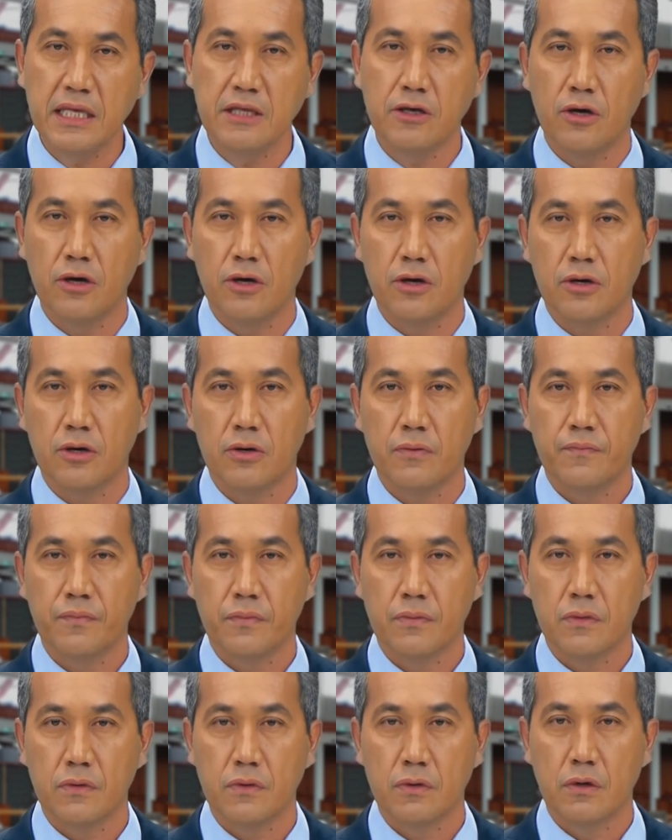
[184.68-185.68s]
meilleure,
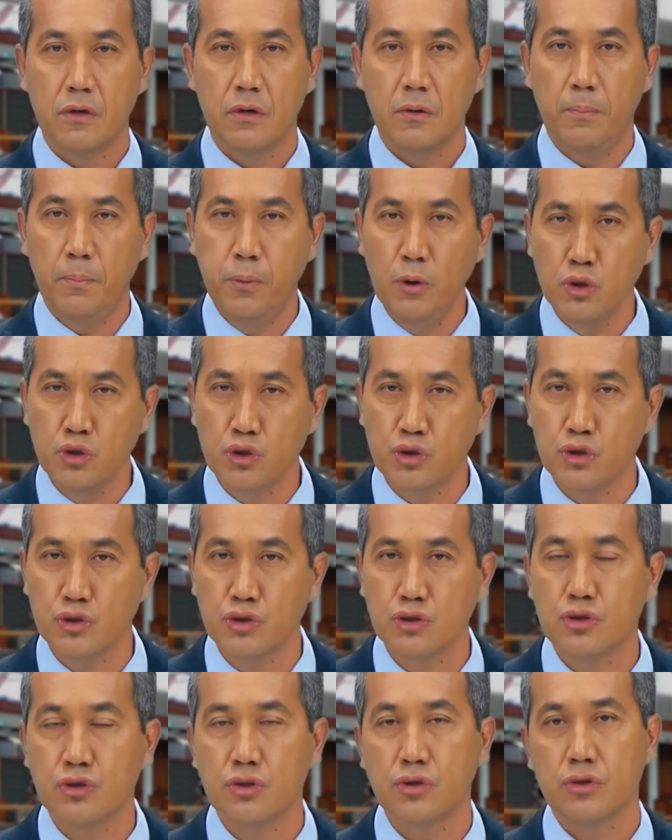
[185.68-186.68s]
plus
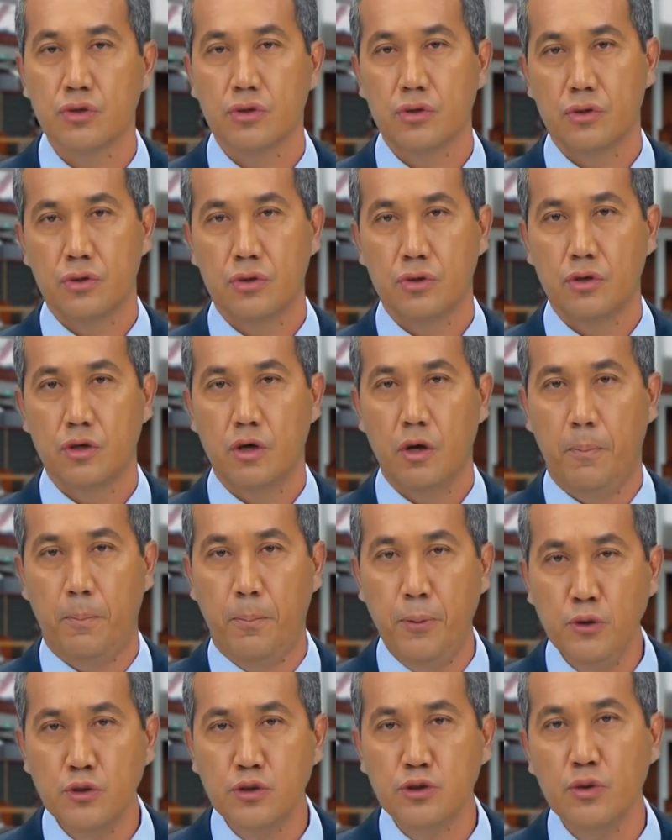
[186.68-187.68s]
juste,
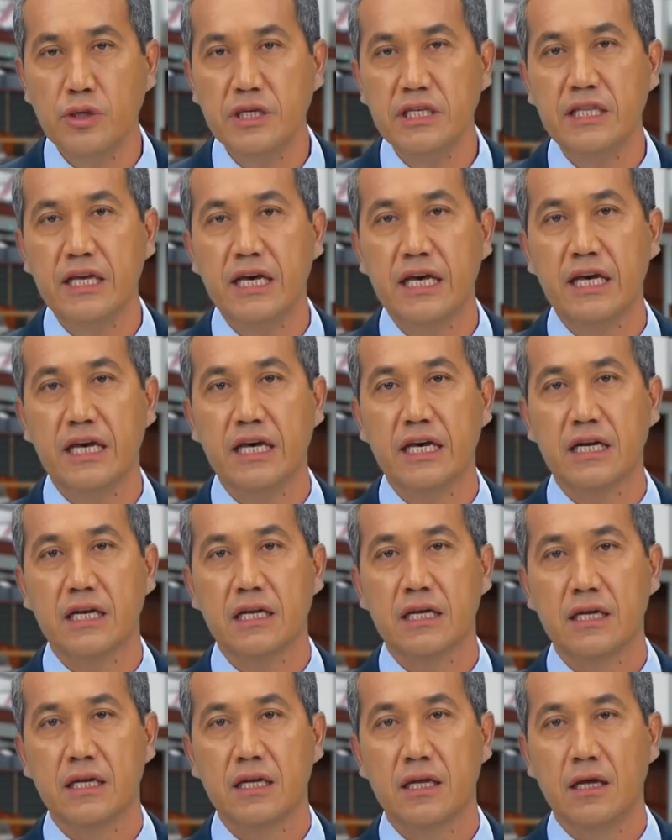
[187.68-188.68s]
plus solidaire,